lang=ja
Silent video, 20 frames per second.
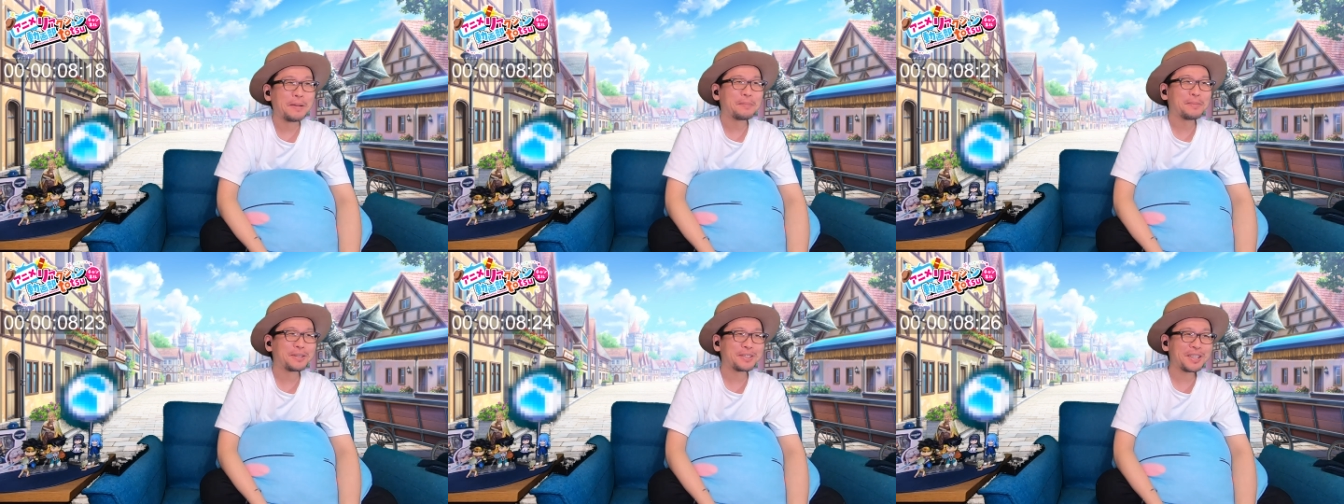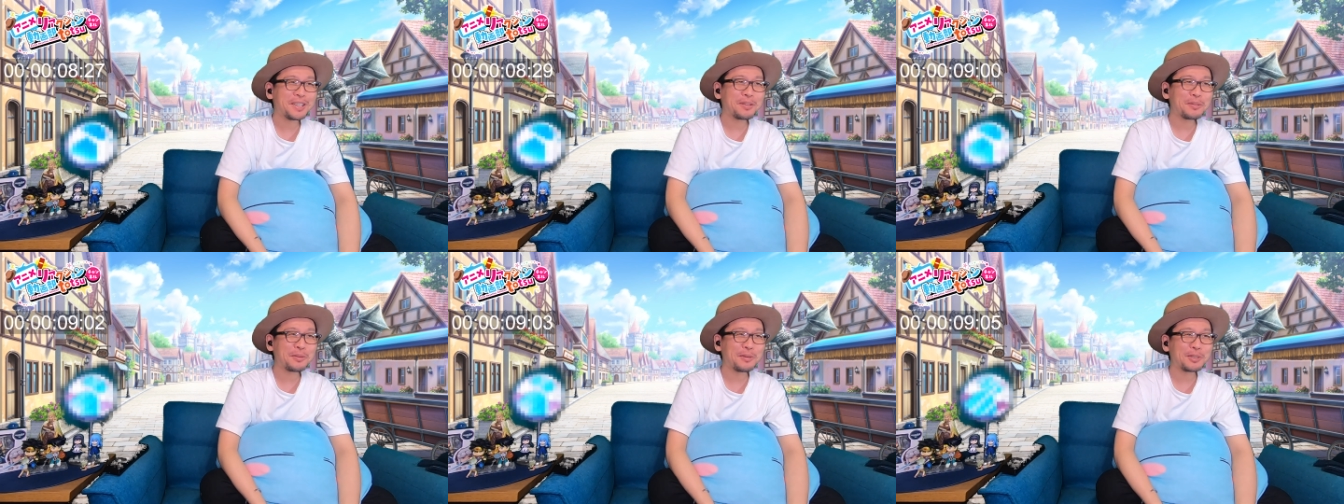まあ、
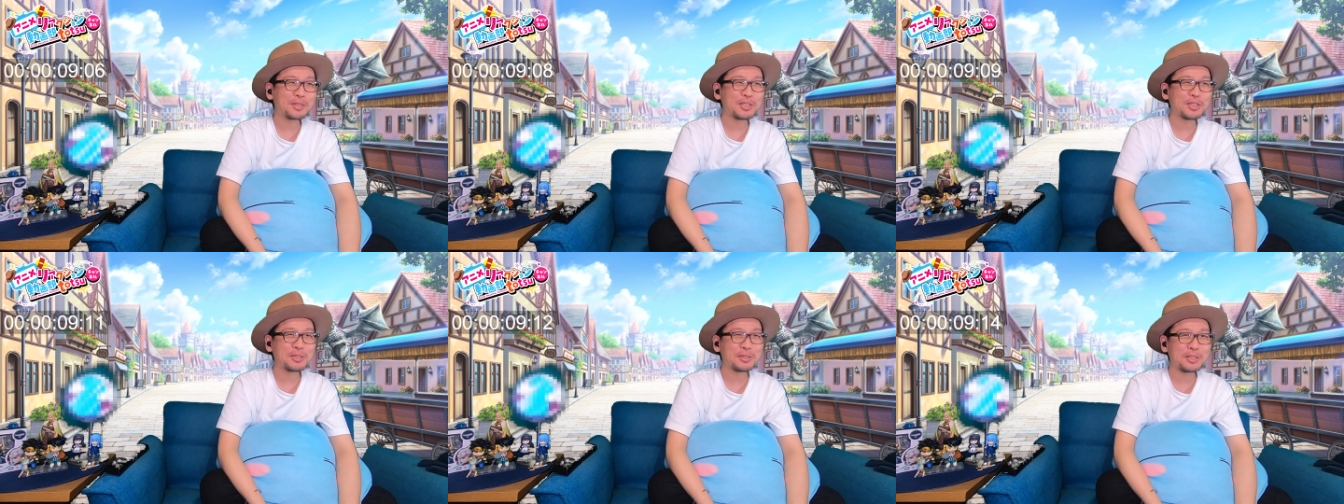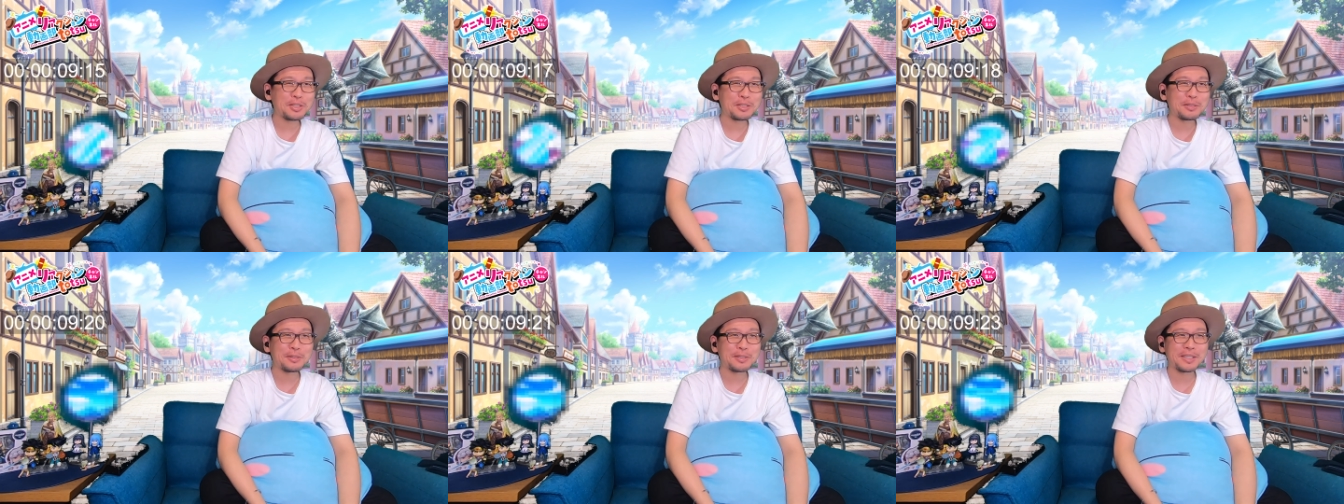結構終
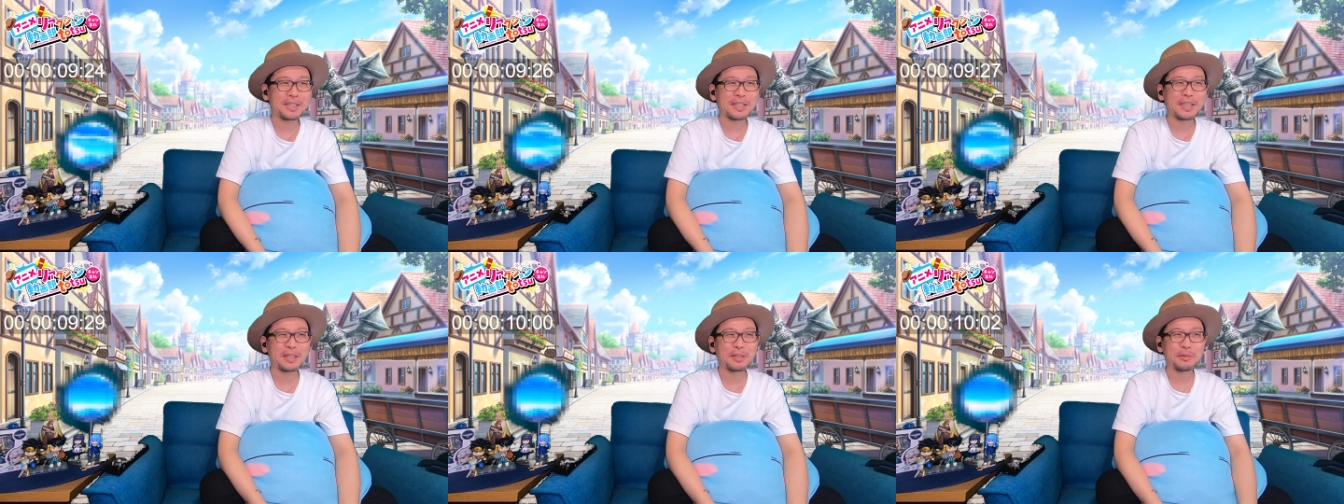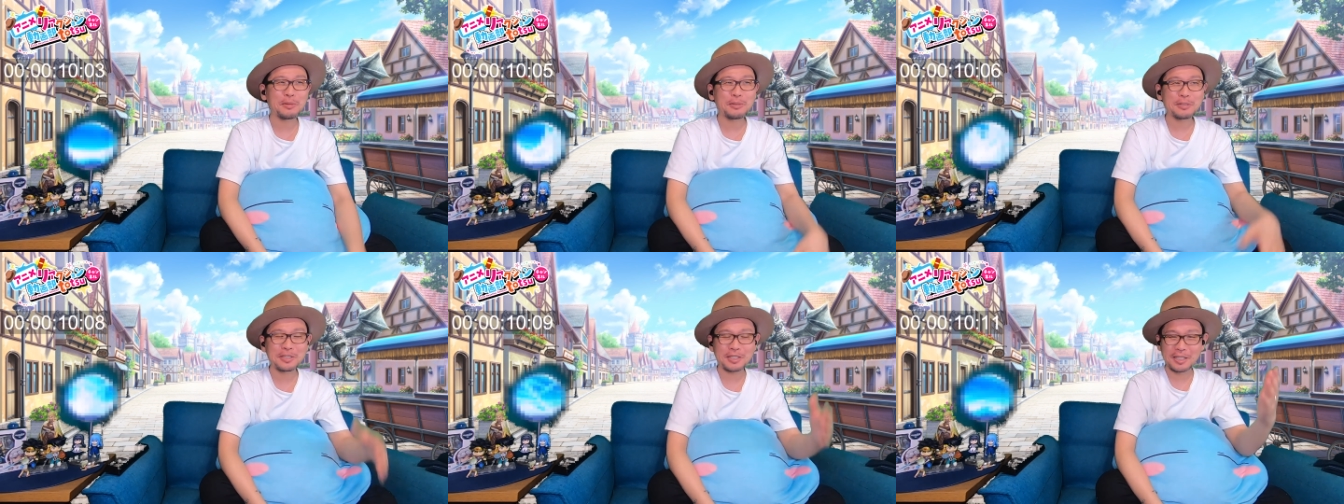始ふざけ
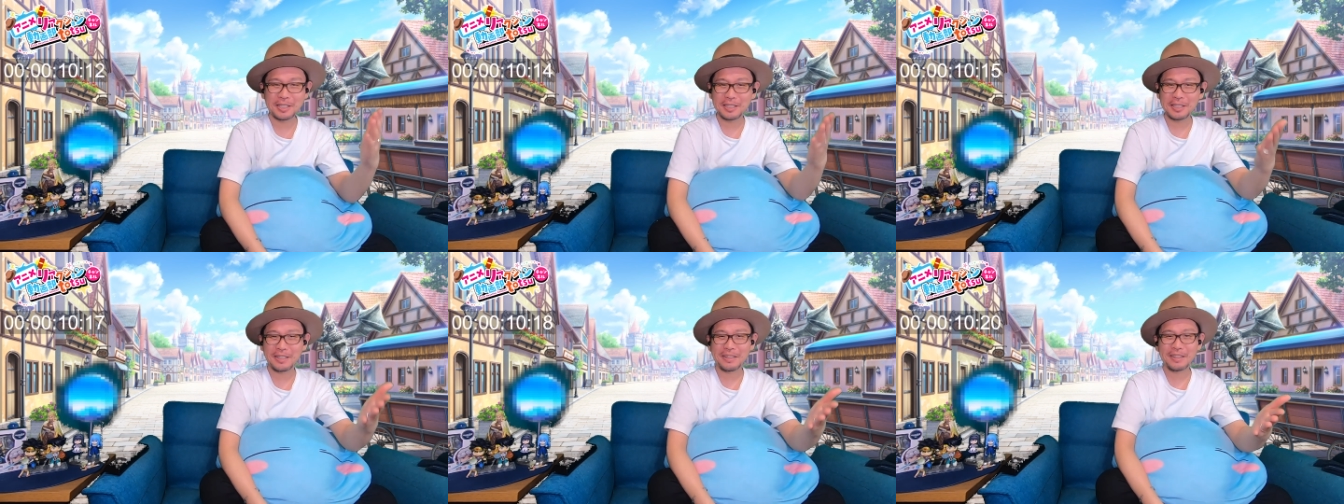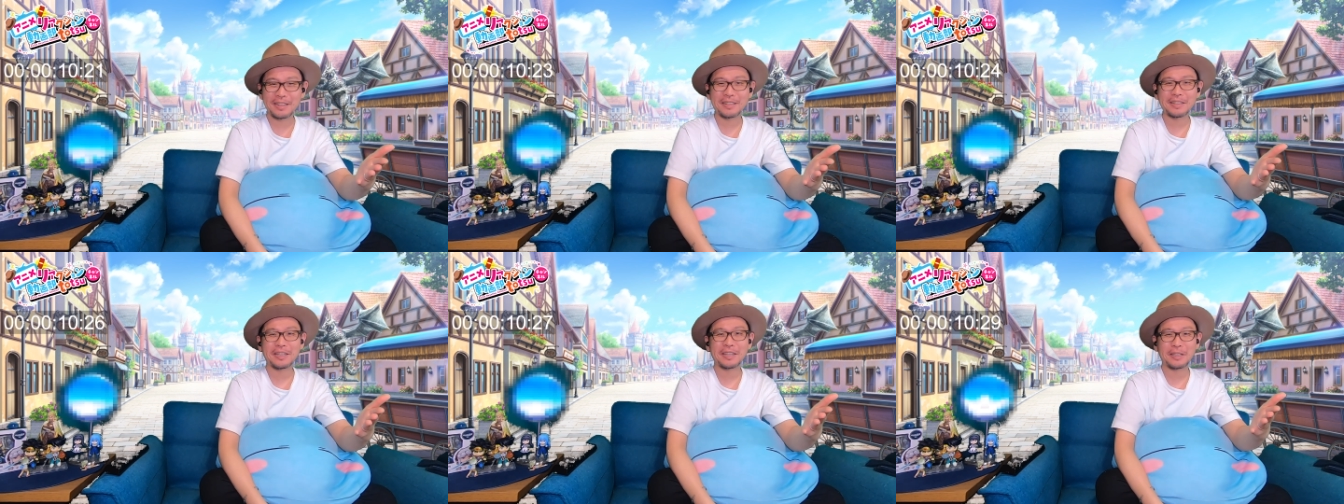通してきて
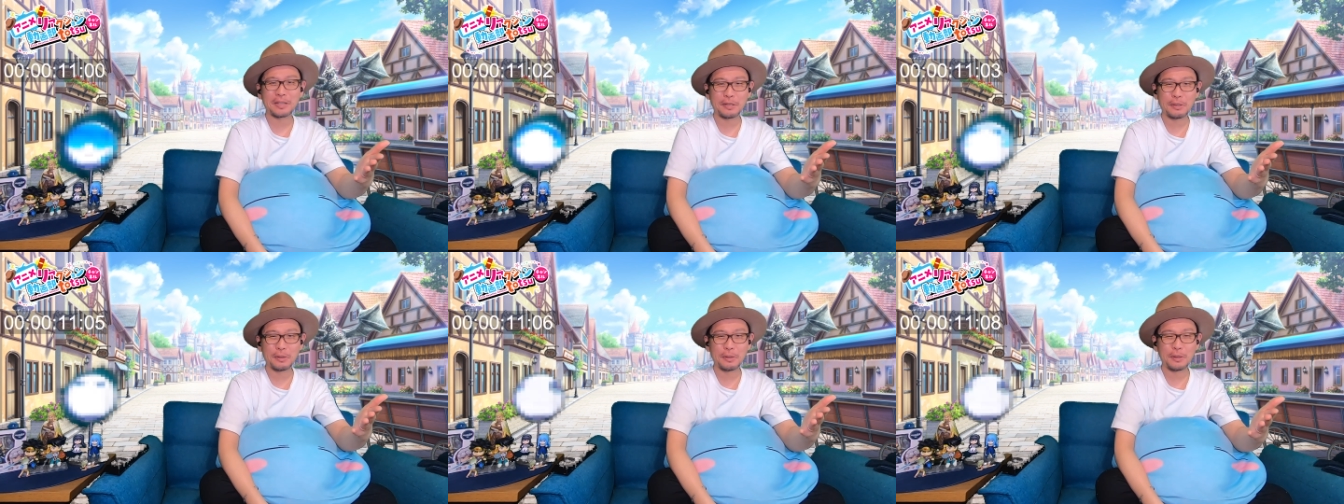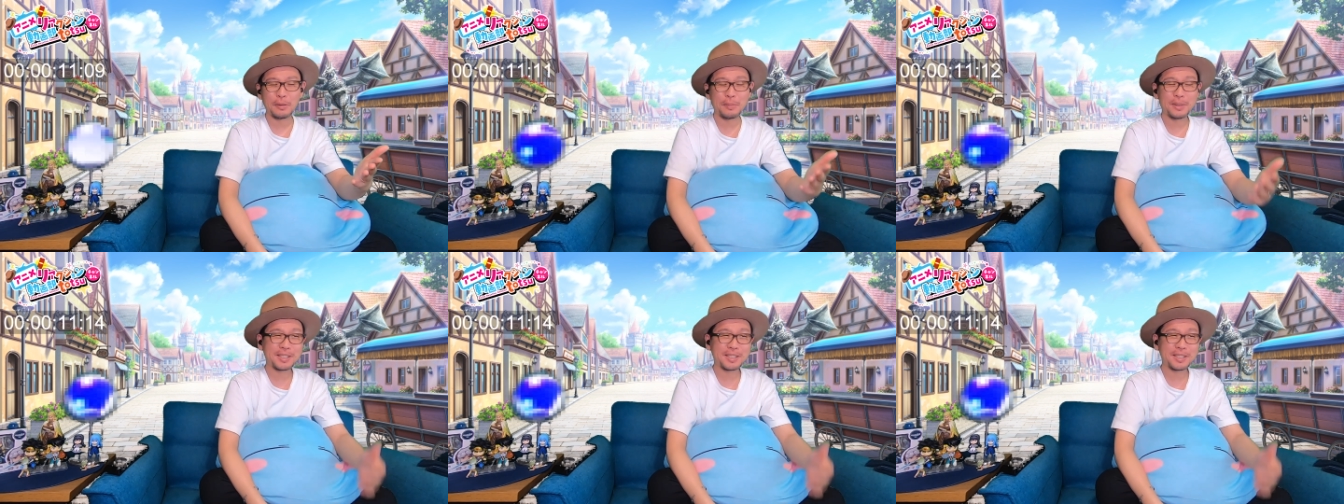たんだけど、